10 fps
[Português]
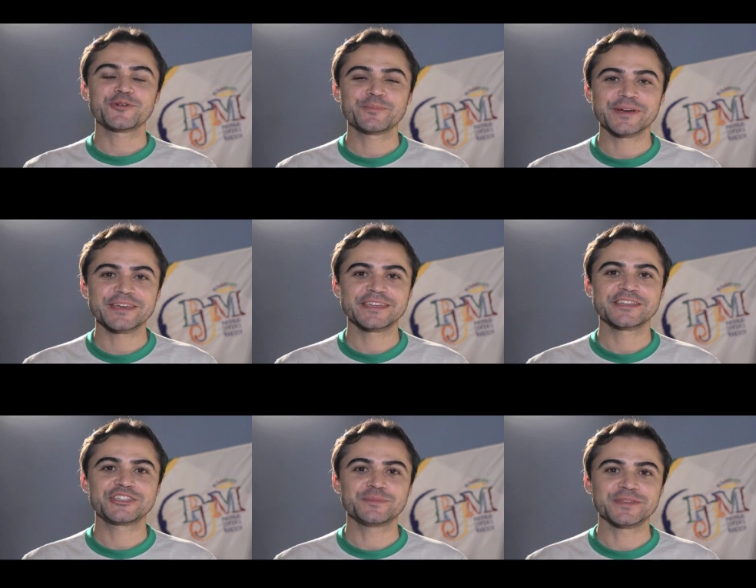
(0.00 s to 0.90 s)

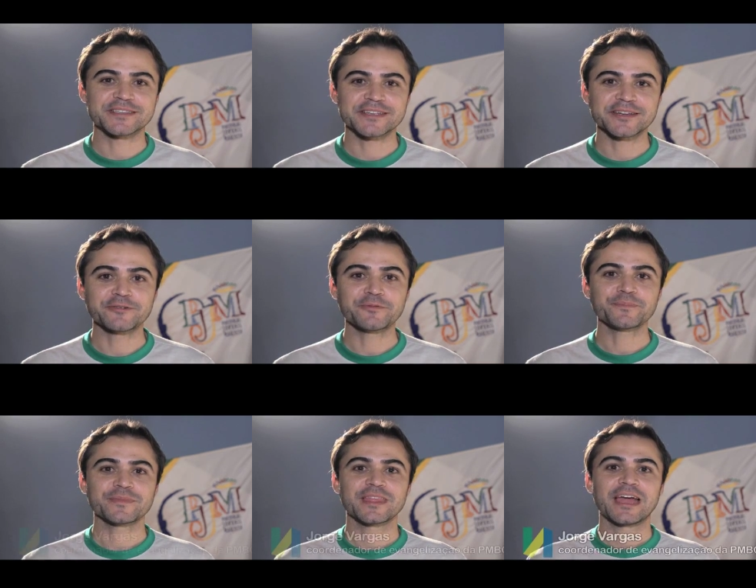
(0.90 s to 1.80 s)
companheiras de missão,
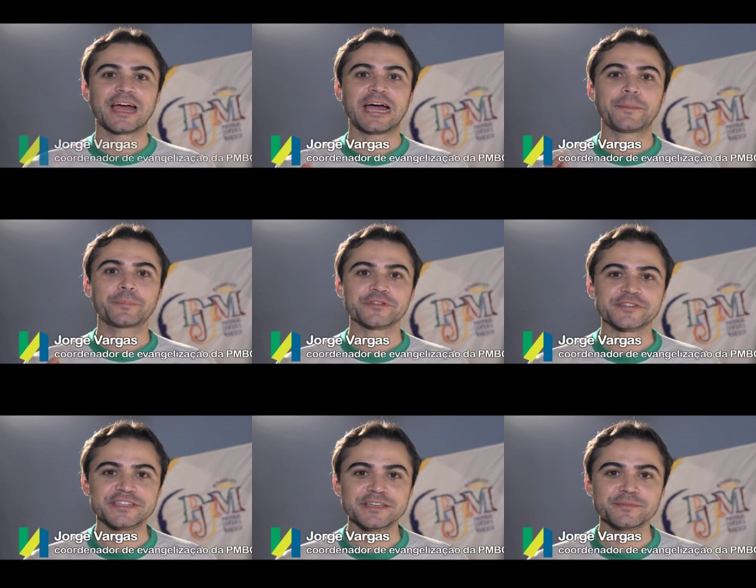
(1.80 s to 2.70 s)

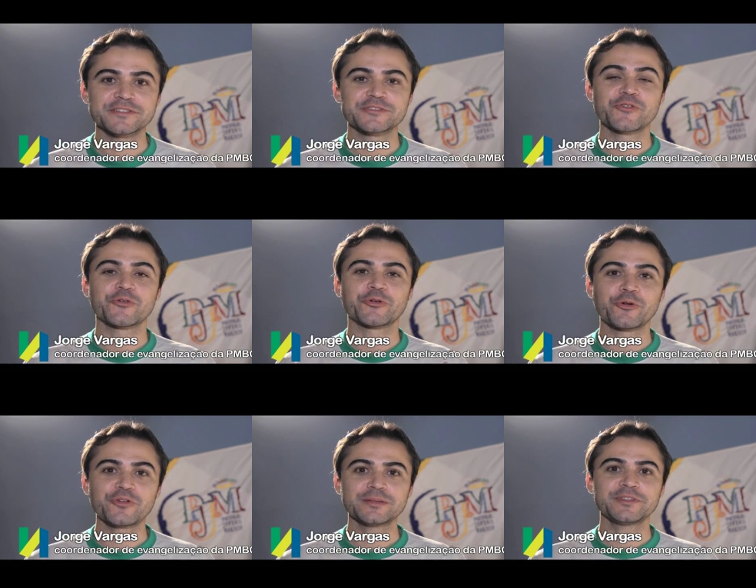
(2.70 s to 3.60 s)
aproxima-se o
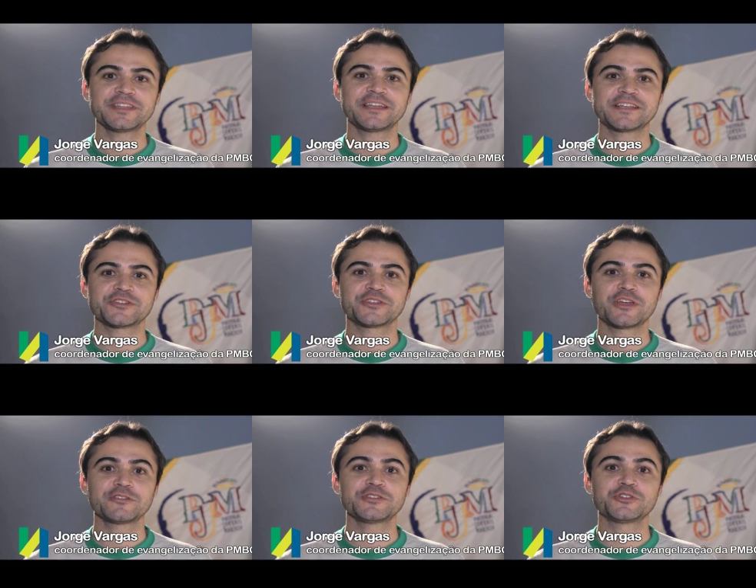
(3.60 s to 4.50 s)
Encontro
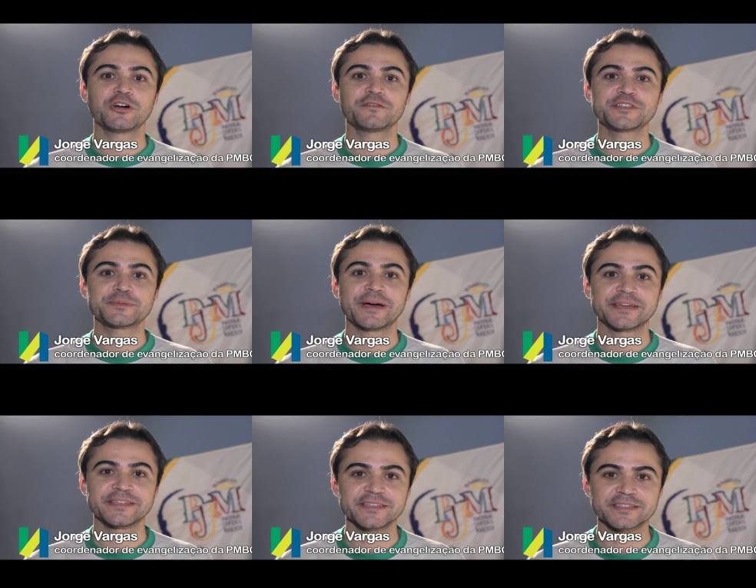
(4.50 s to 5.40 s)
Internacional de Jovens
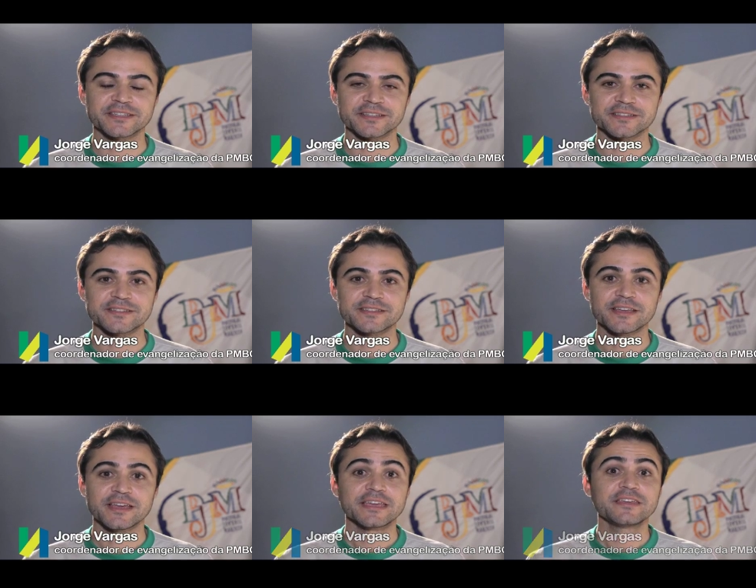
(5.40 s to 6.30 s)
Maristas,
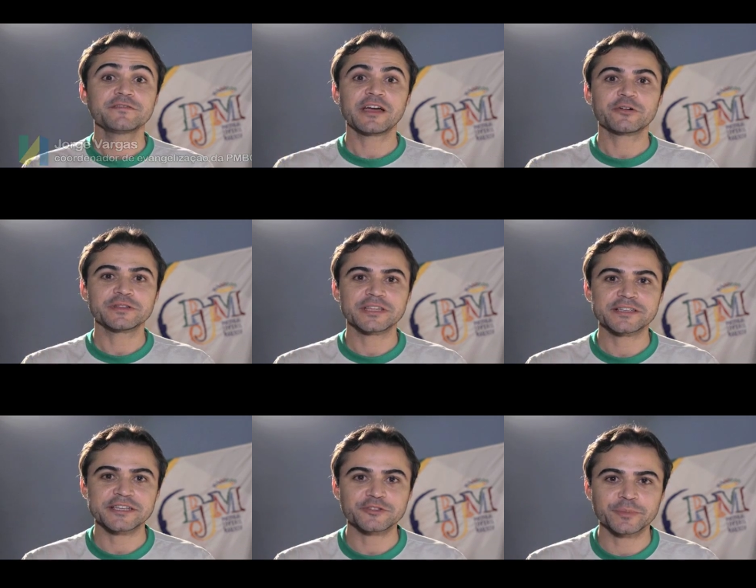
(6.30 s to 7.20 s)
que vai
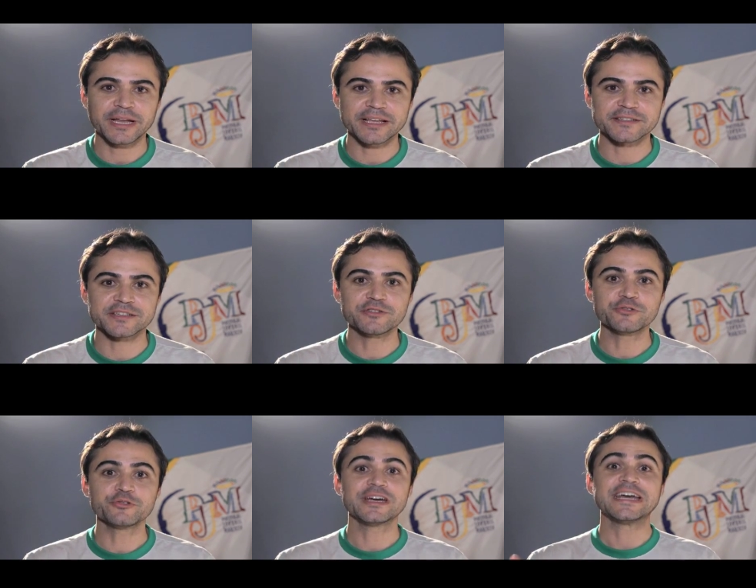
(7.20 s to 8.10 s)
acontecer no
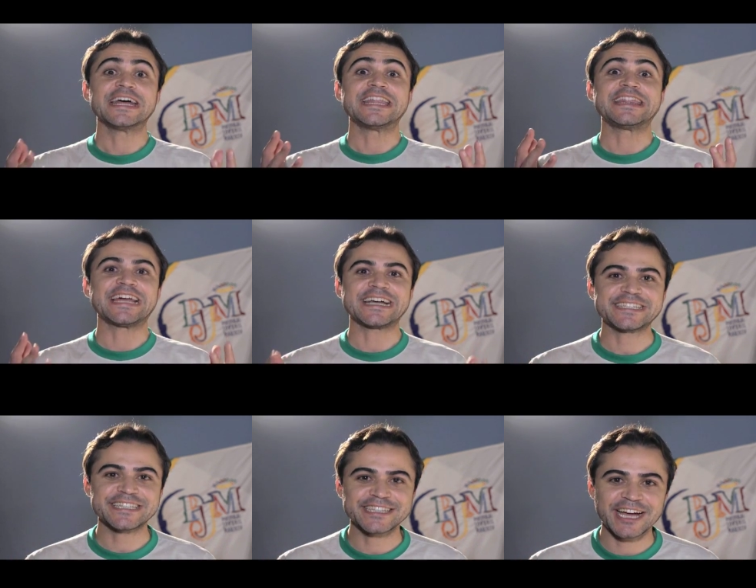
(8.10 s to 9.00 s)
Brasil, na
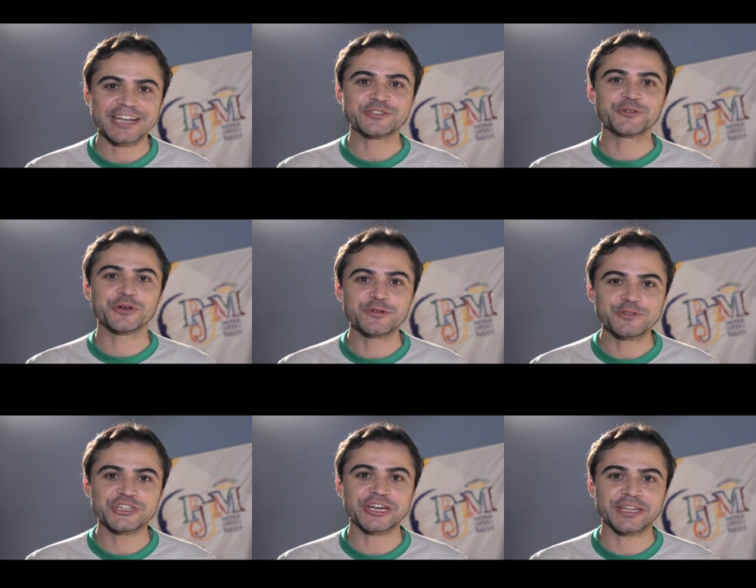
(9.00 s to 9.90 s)
cidade do Rio
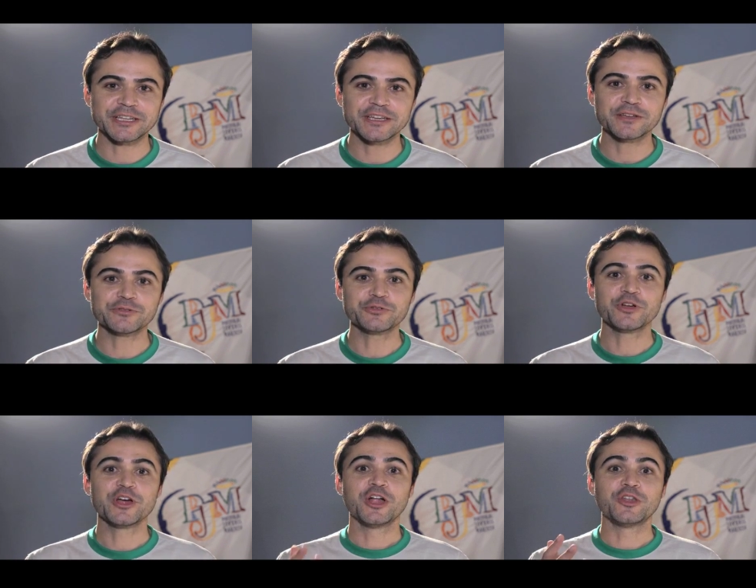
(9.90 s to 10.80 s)
de Janeiro,
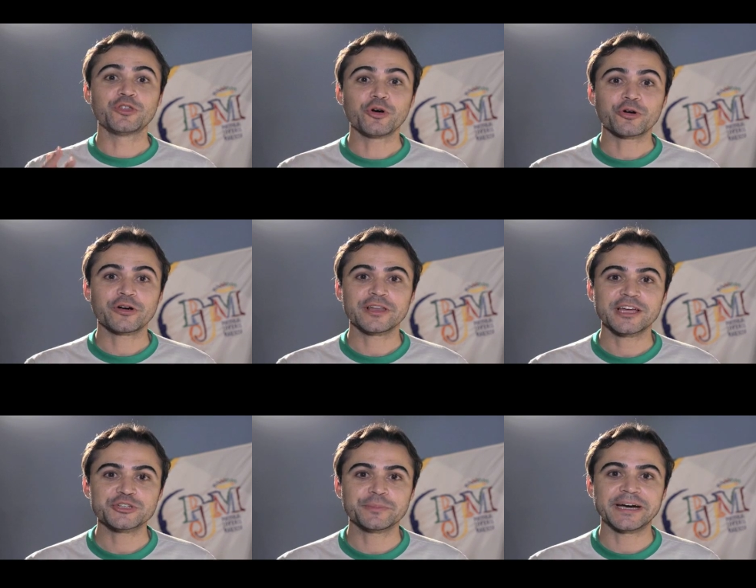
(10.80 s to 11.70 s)
no
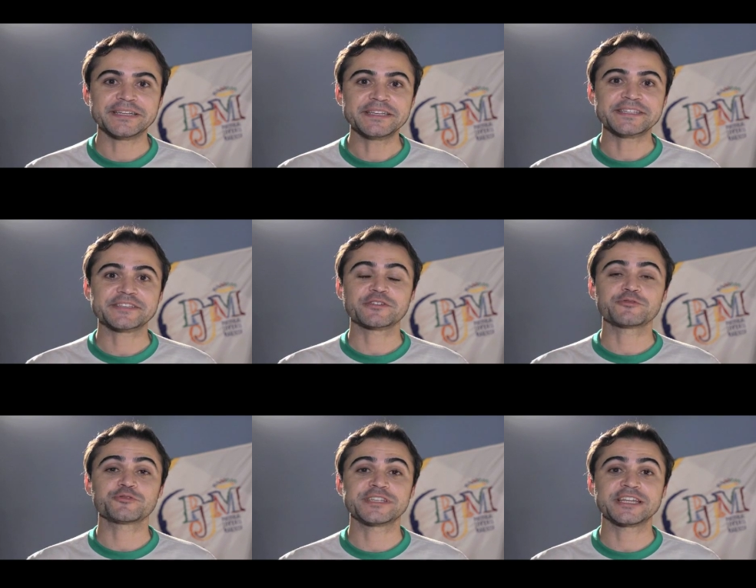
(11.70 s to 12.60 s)
Colégio Marista
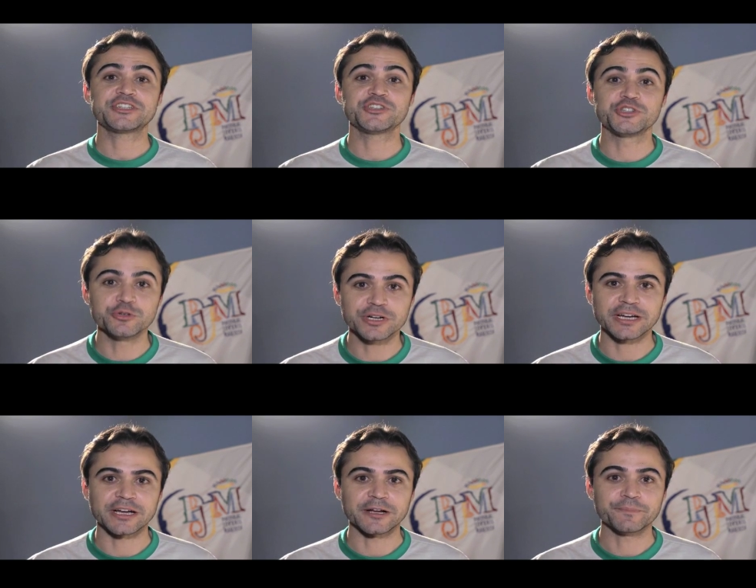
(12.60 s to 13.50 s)
São José
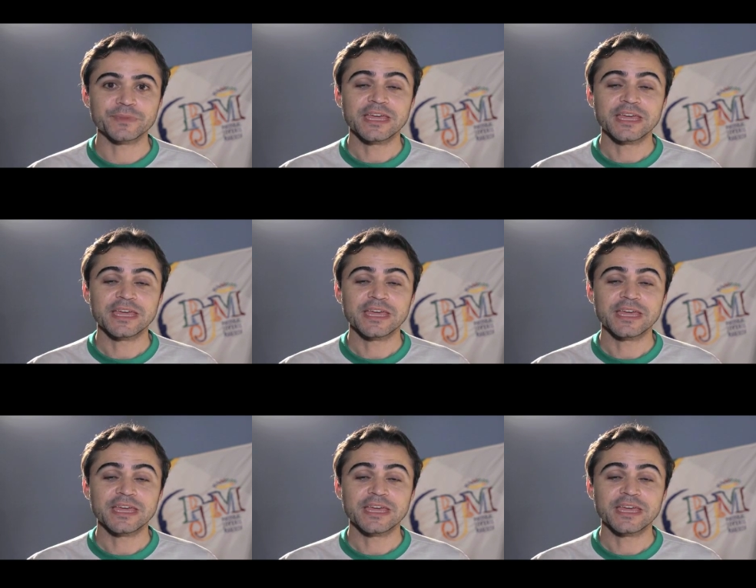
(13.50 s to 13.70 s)
Tijuca.